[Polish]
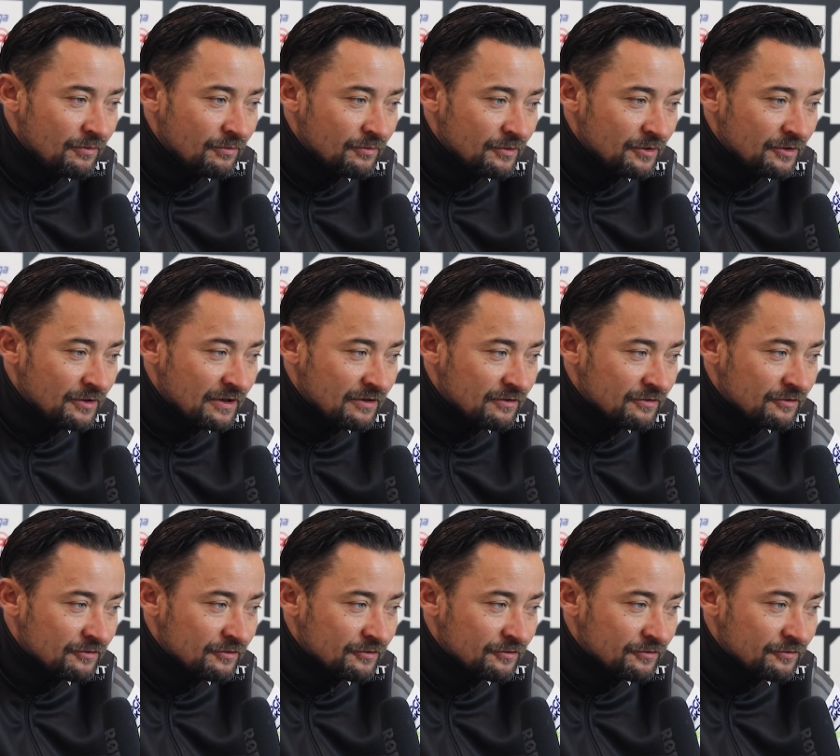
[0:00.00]
My
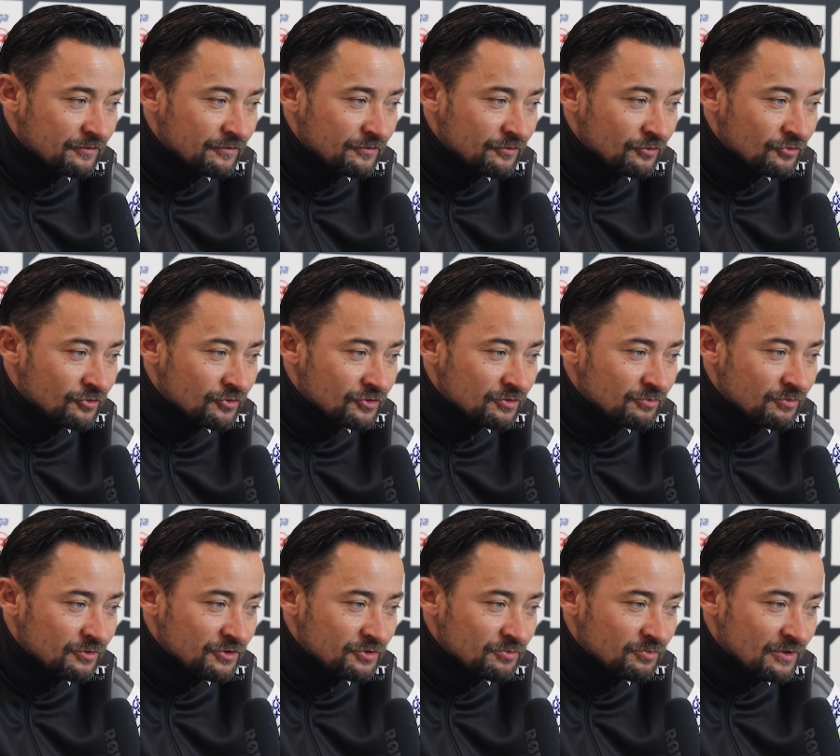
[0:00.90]
jako juniorzy
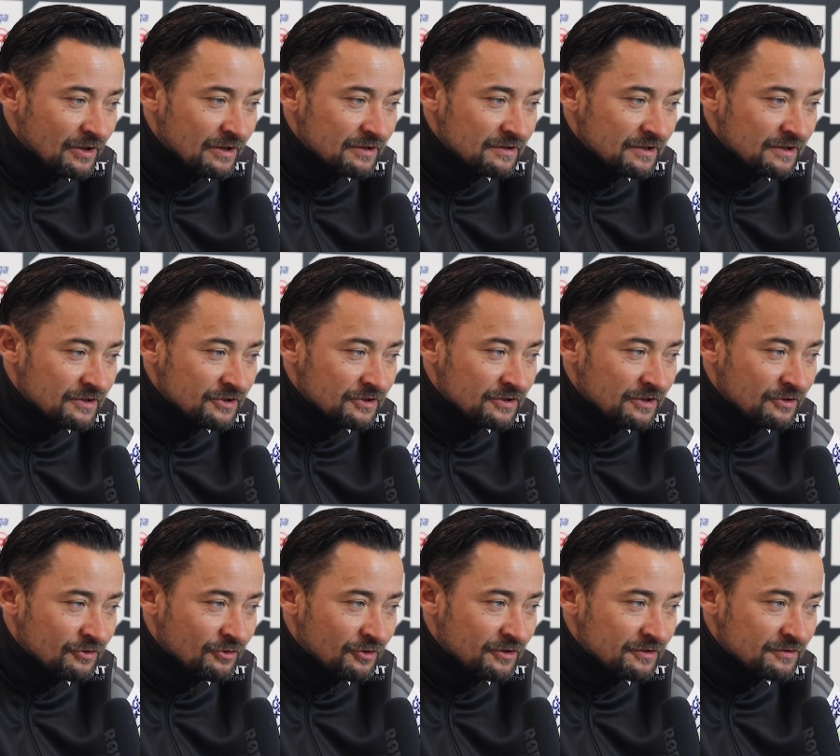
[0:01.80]
byliśmy raz, także
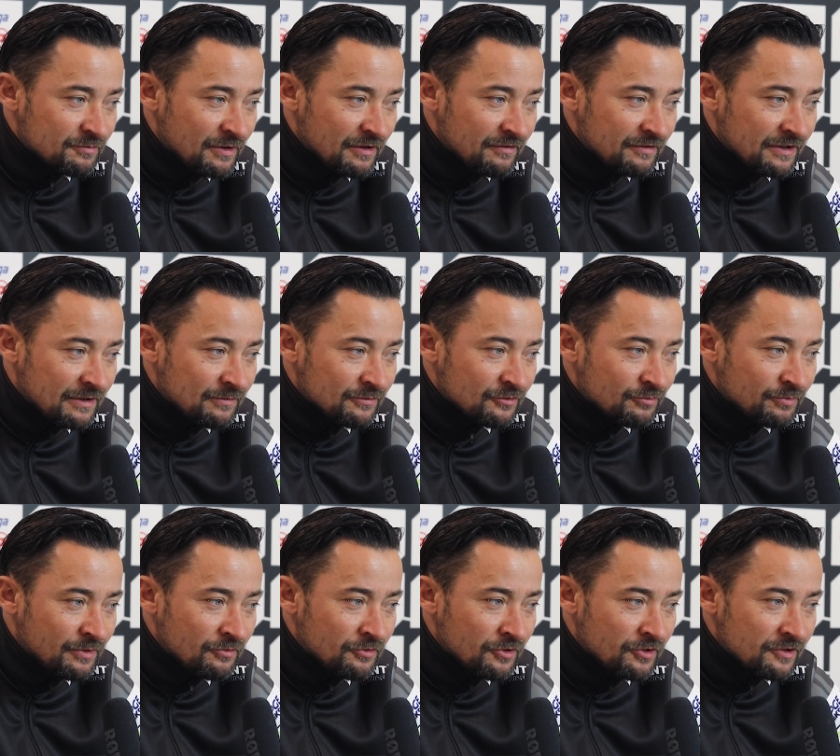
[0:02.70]
ten tor jest prawie nam
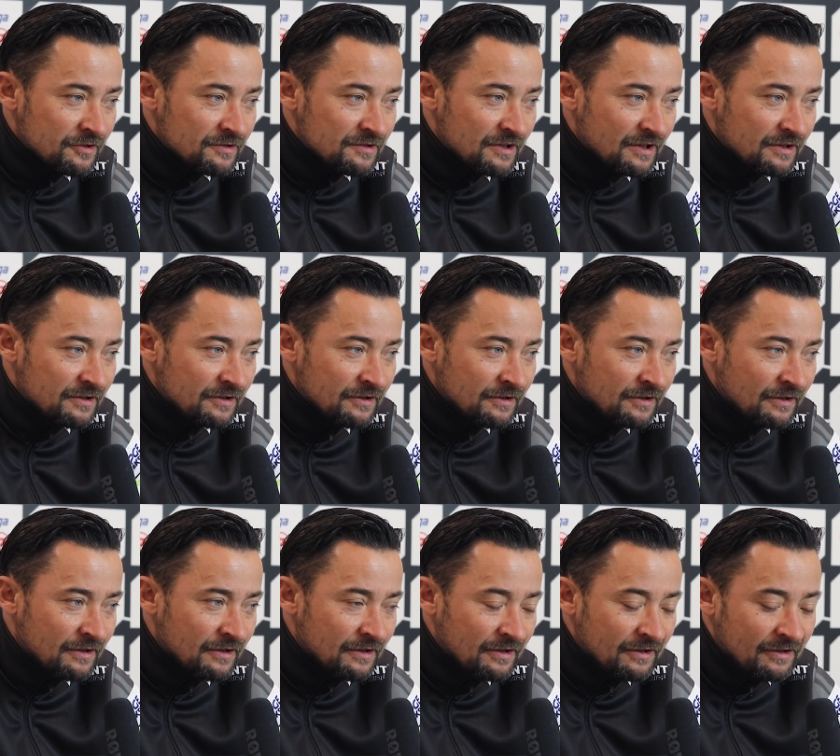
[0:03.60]
zupełnie nieznany.
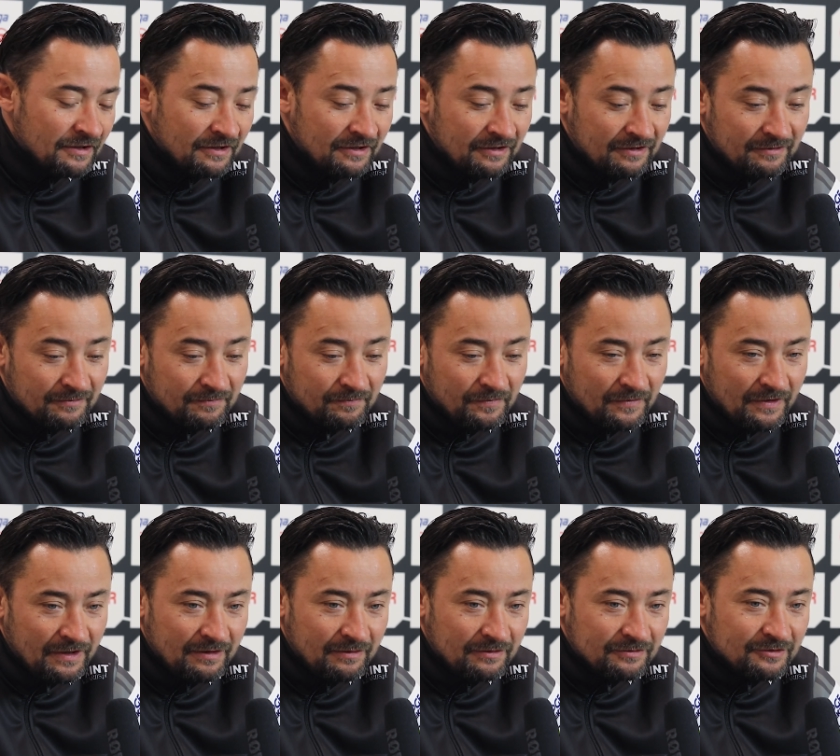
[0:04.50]

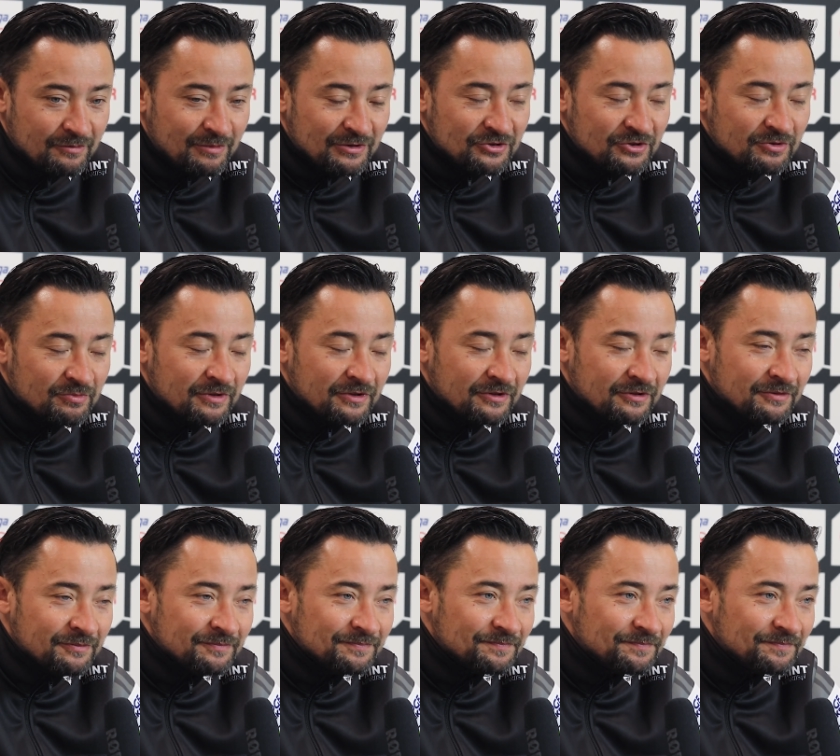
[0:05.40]
Ale zobaczymy. No.